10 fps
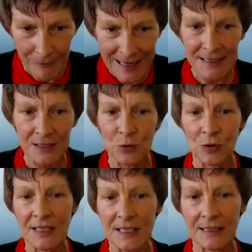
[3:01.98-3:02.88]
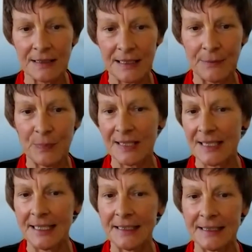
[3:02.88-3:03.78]
was nützt den
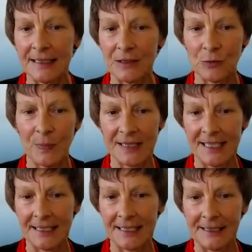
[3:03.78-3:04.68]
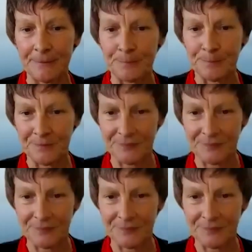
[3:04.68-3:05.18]
Patientinnen und Patienten?